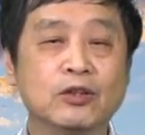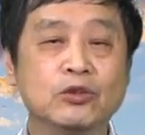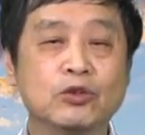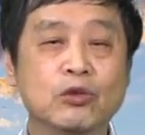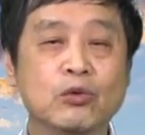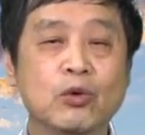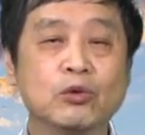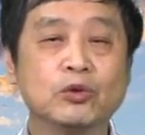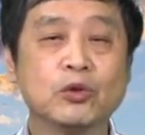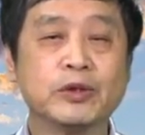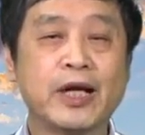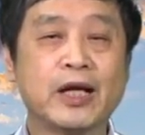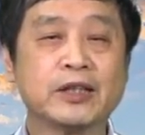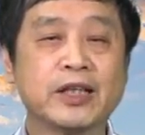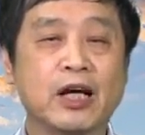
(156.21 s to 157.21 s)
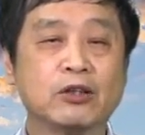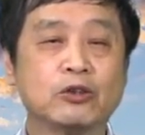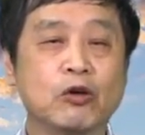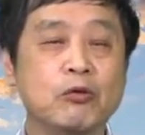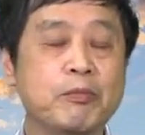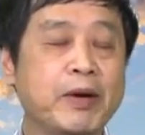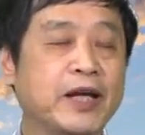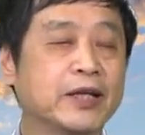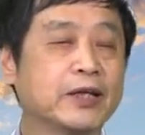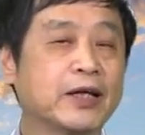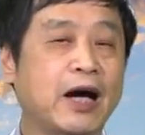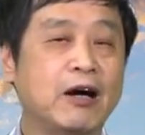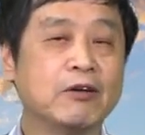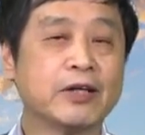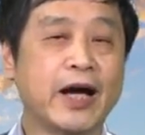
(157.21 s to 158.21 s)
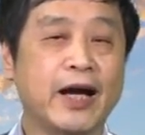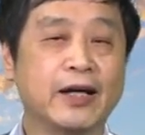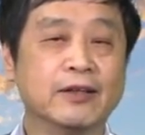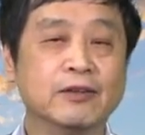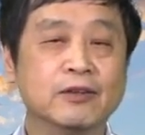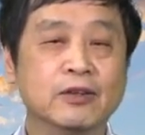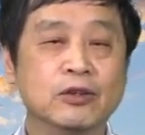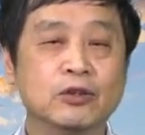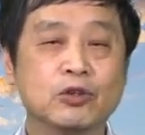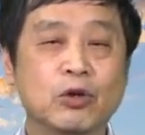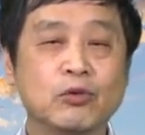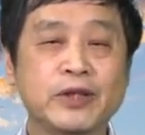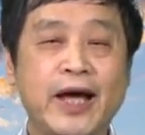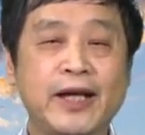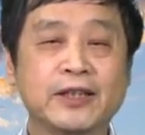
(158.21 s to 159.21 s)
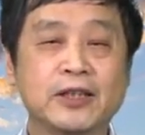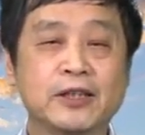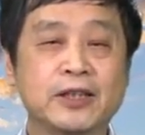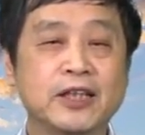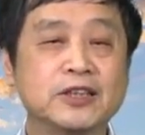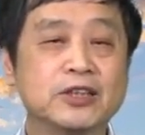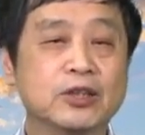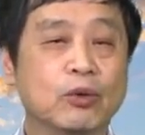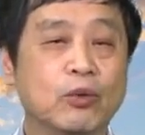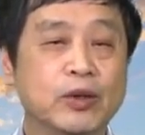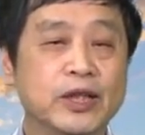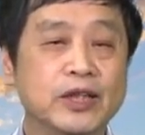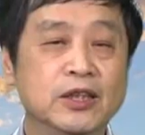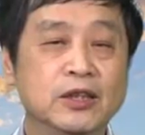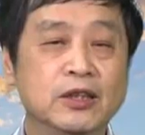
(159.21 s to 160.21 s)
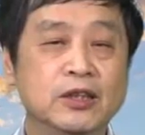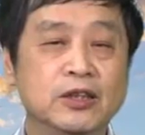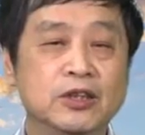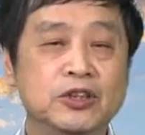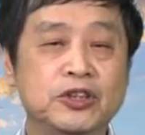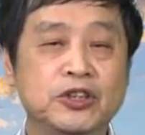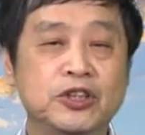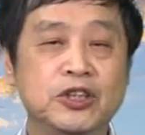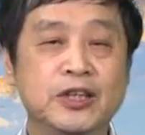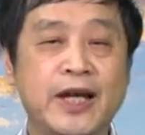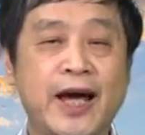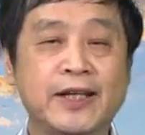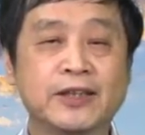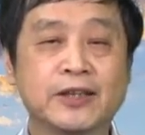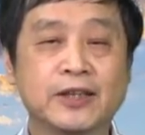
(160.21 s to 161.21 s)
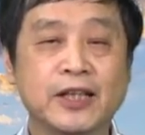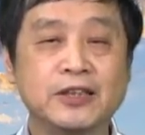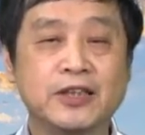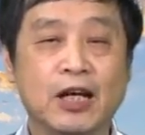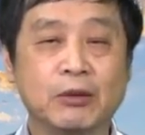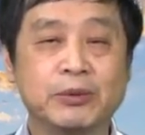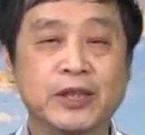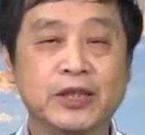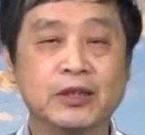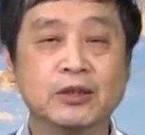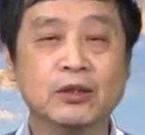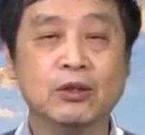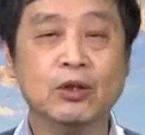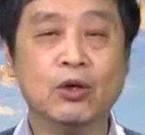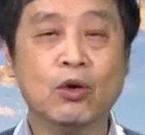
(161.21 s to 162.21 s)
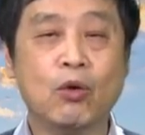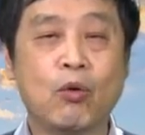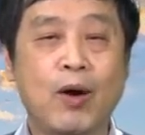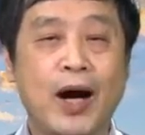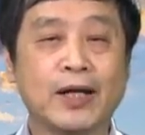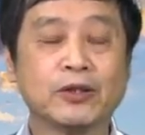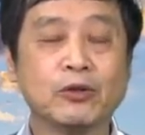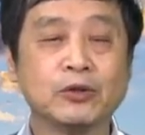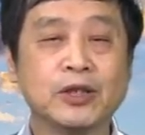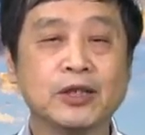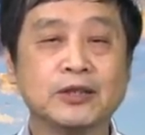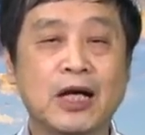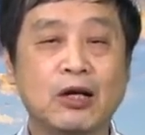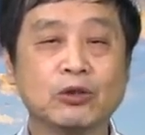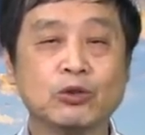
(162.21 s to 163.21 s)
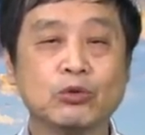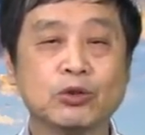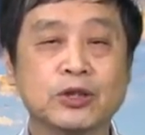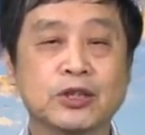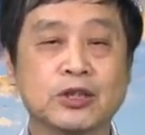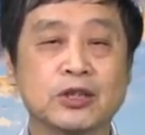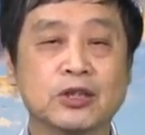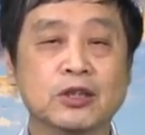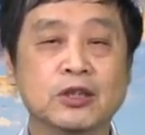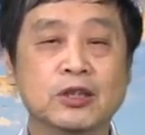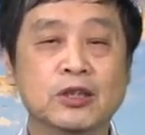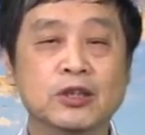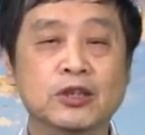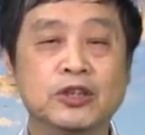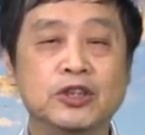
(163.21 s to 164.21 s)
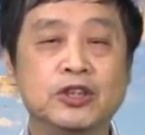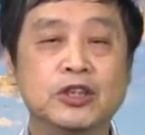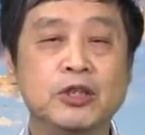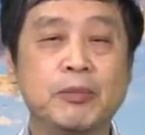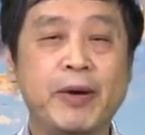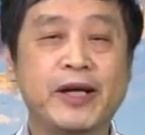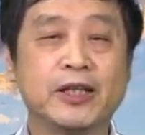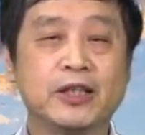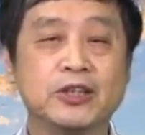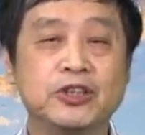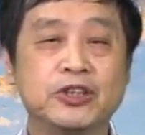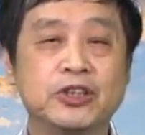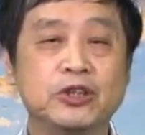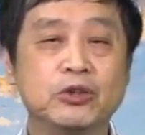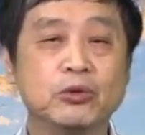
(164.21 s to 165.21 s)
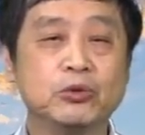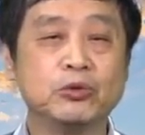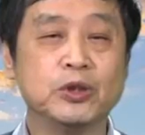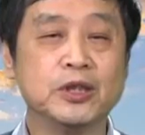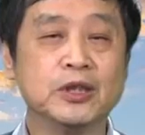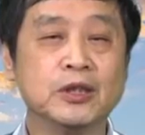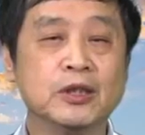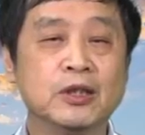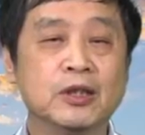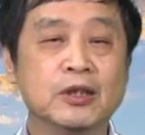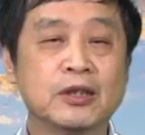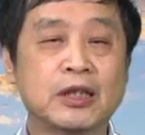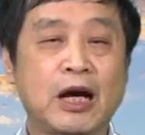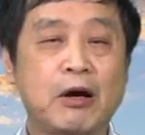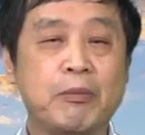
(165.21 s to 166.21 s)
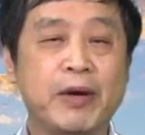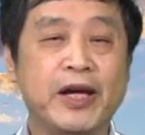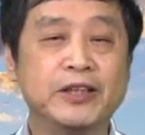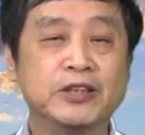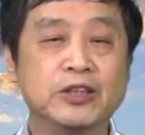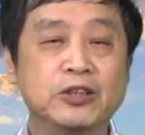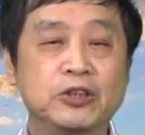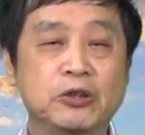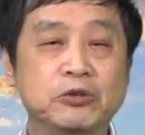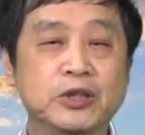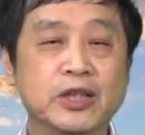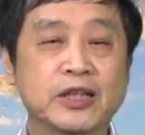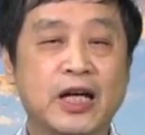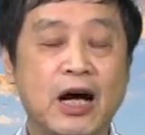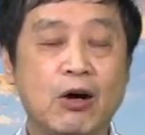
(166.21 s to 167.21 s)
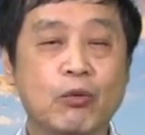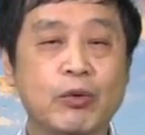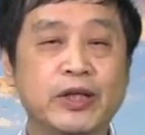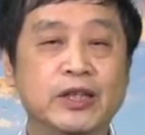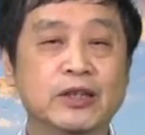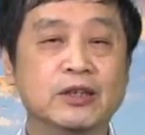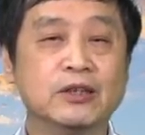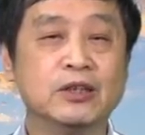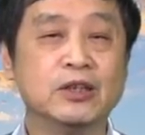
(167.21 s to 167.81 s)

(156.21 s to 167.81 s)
中共中央调东北的高岗、中南的邓子恢、西南的邓小平、华东的饶漱石、西北的习仲勋到北京就任高位，